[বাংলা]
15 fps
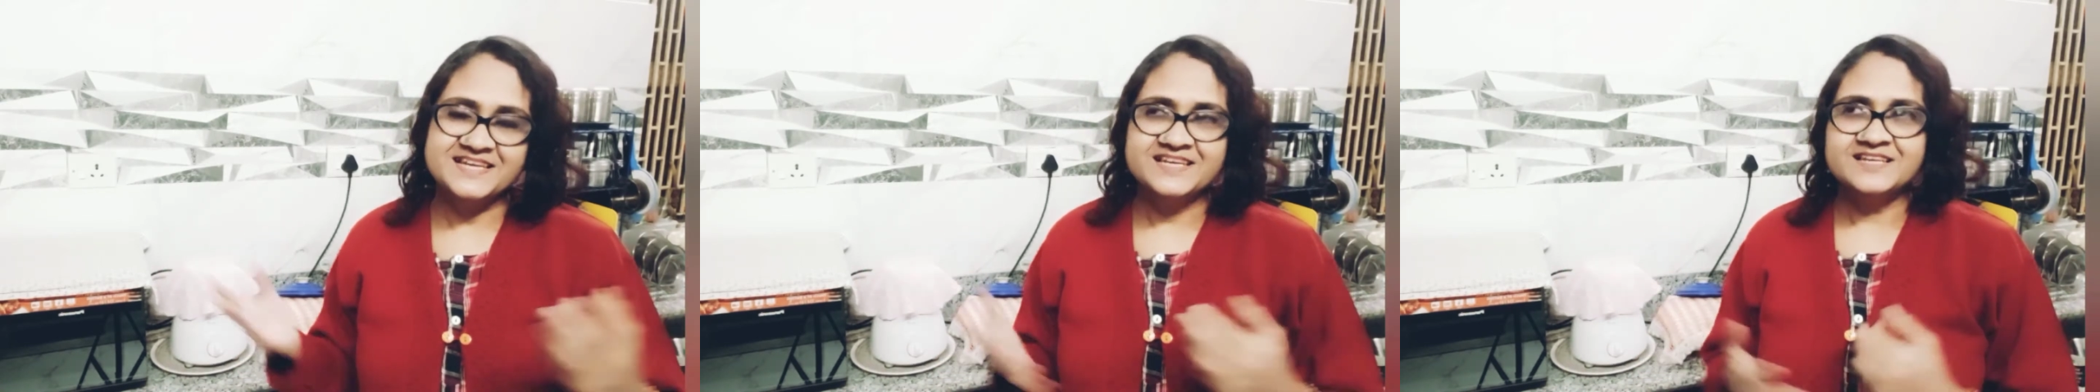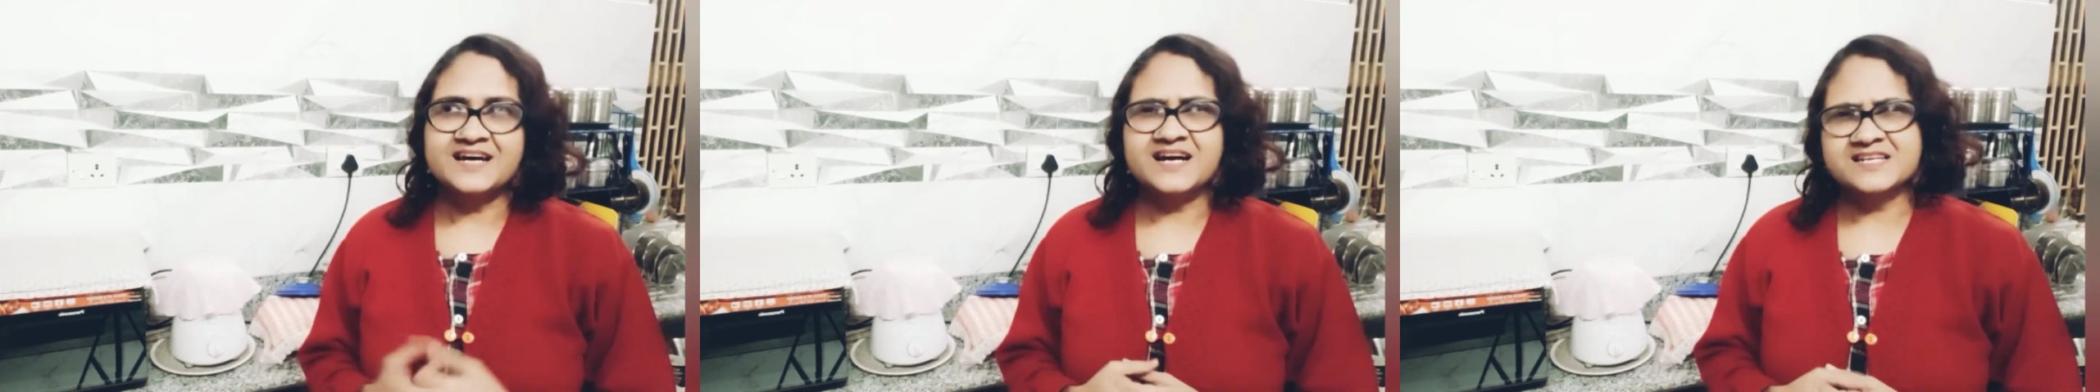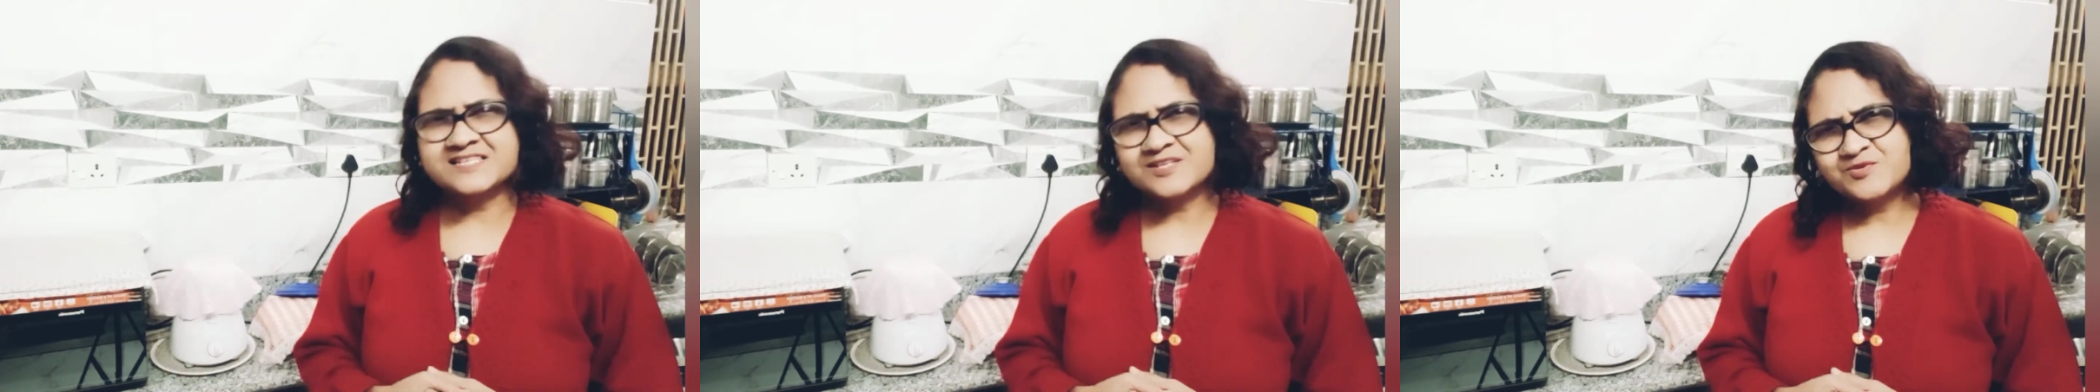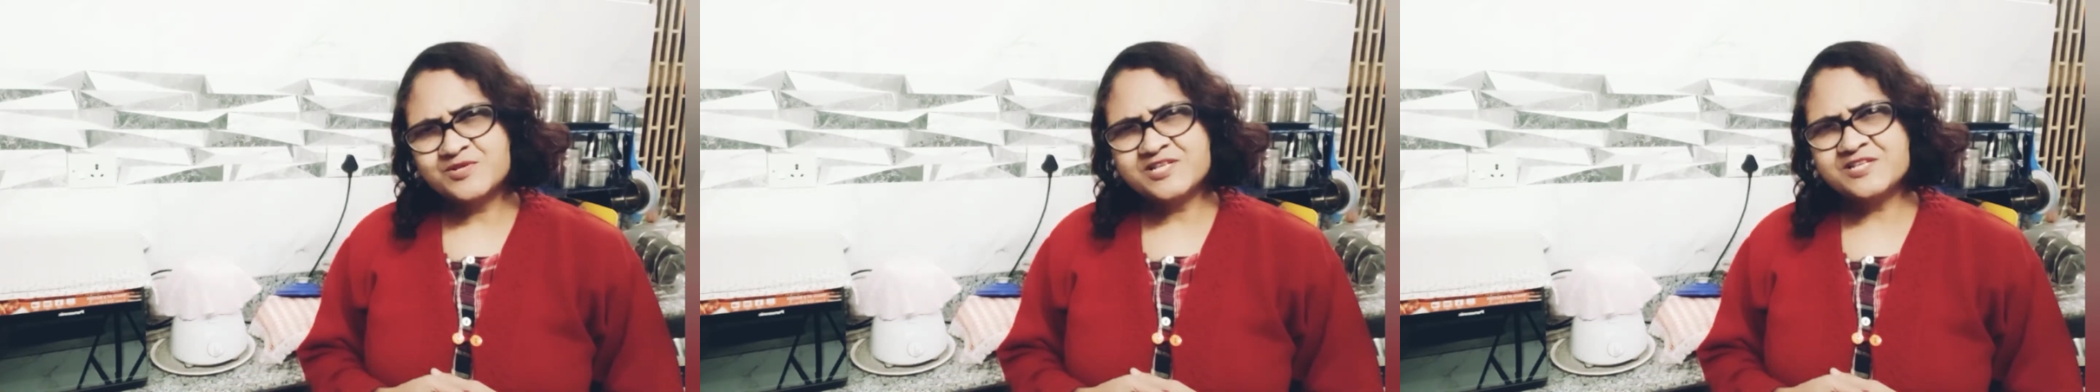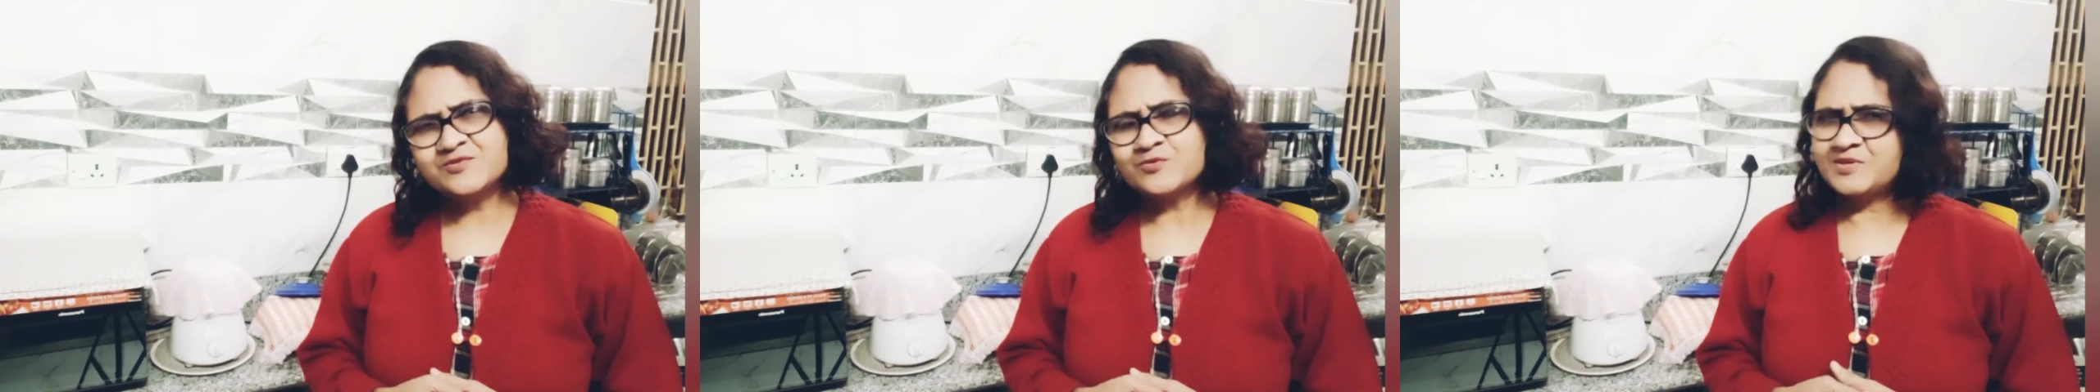আশা করি
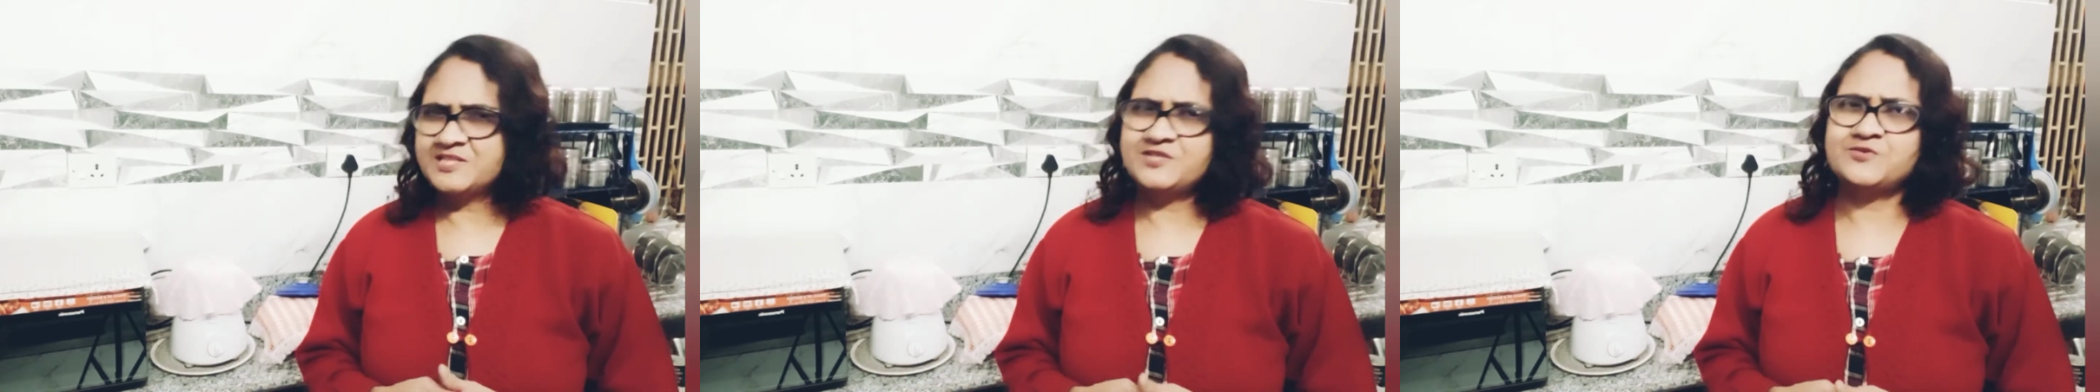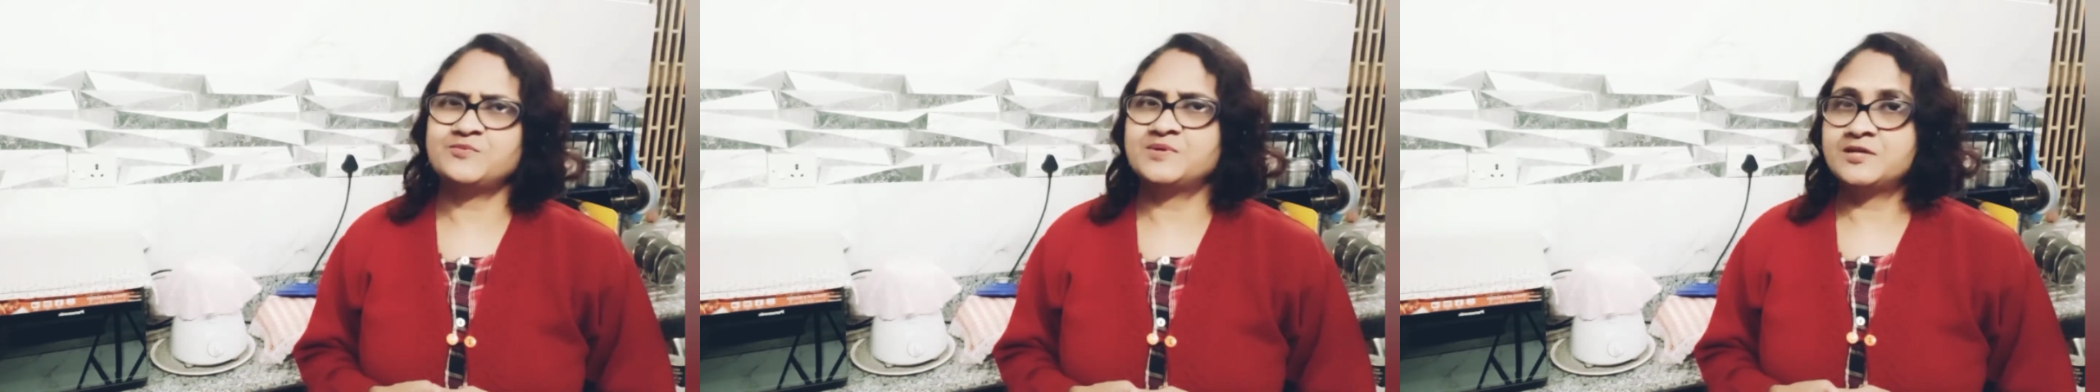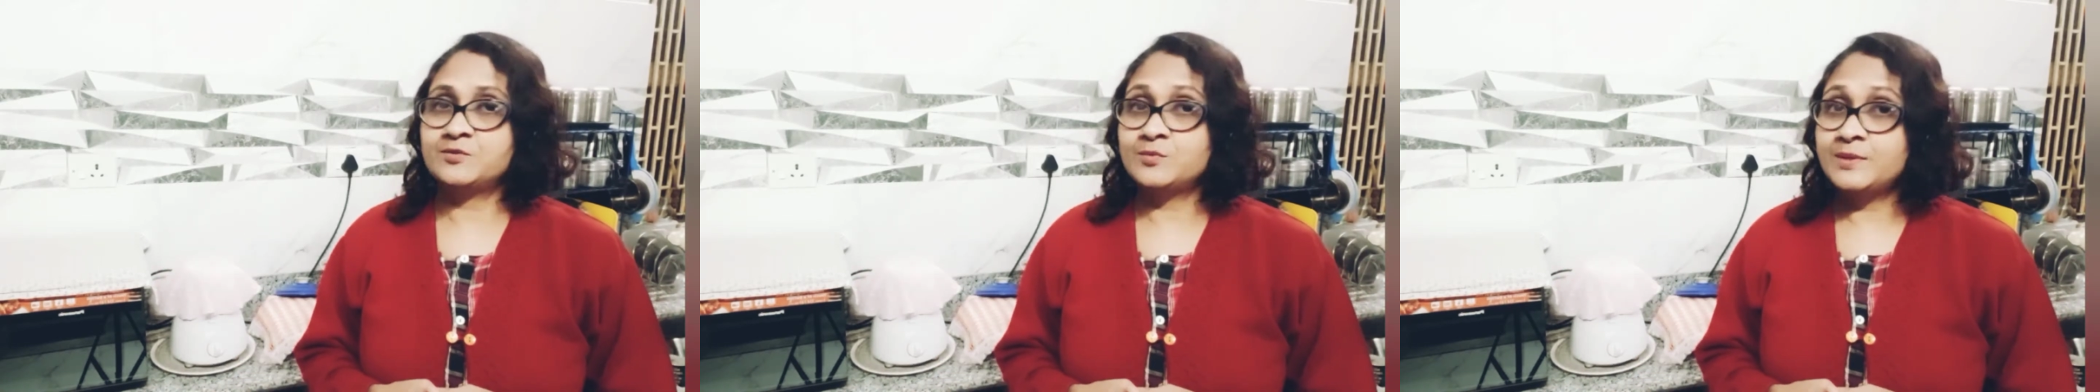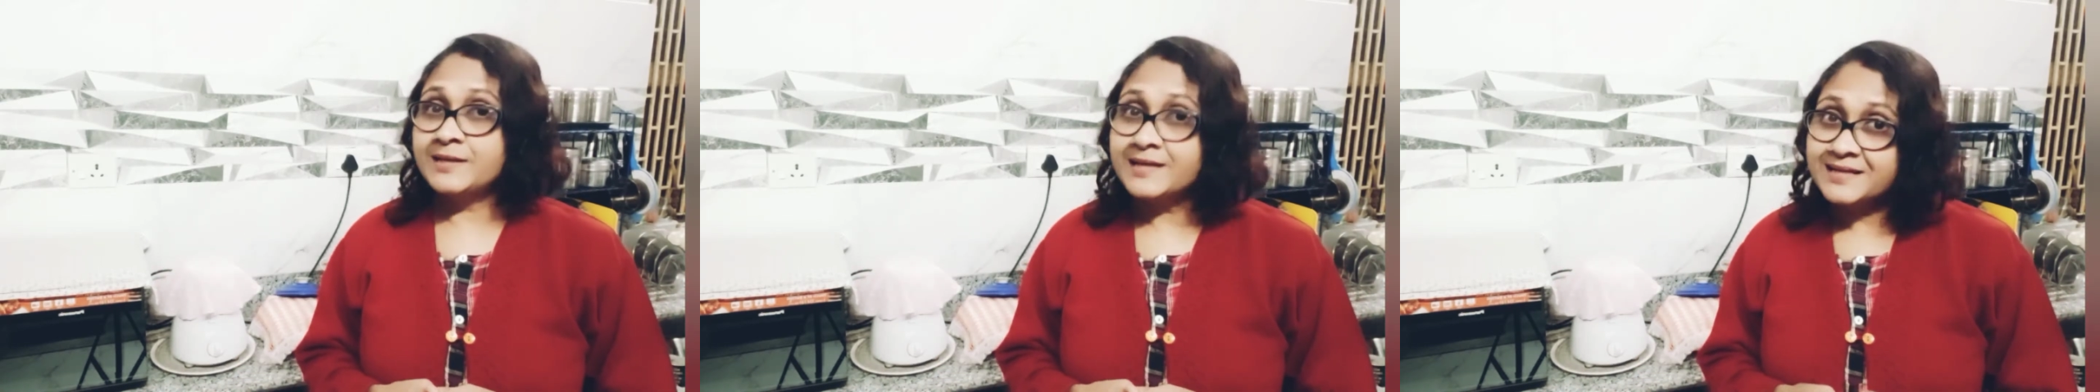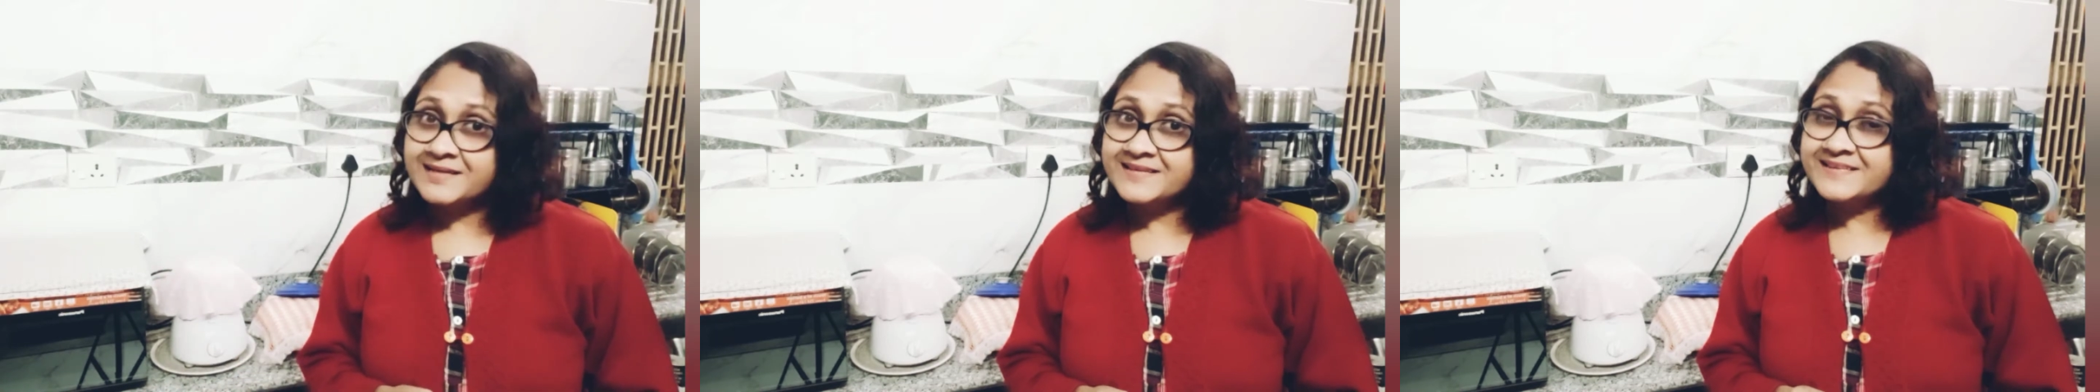তোমাদেরও ভালো
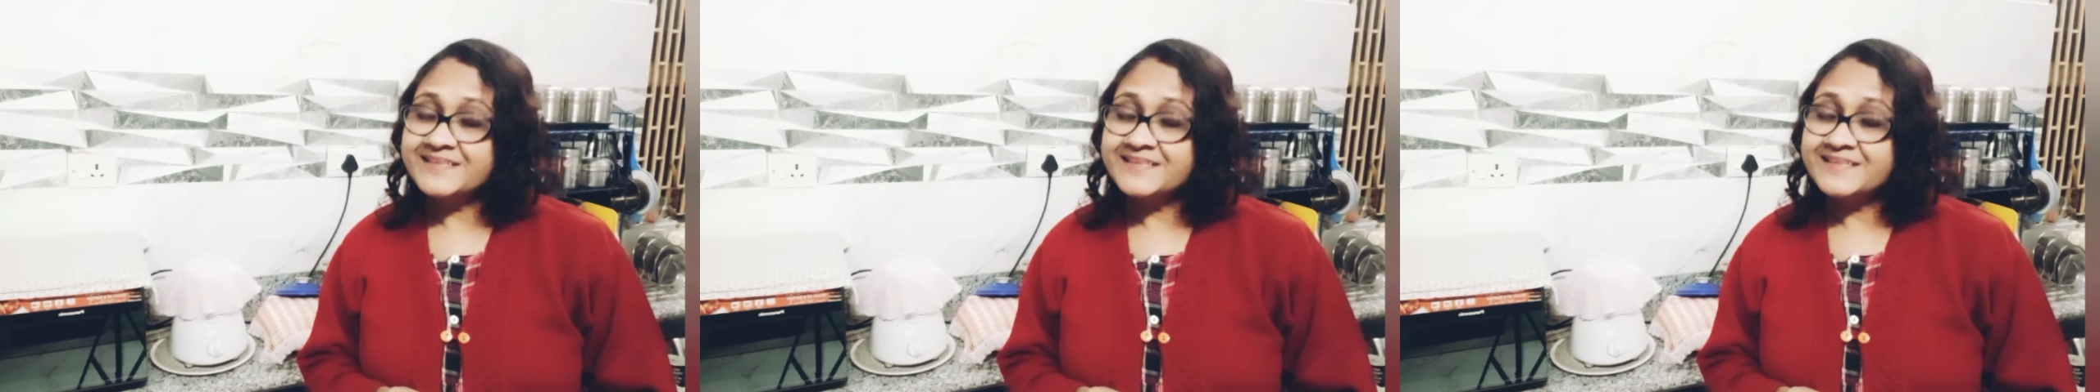লাগে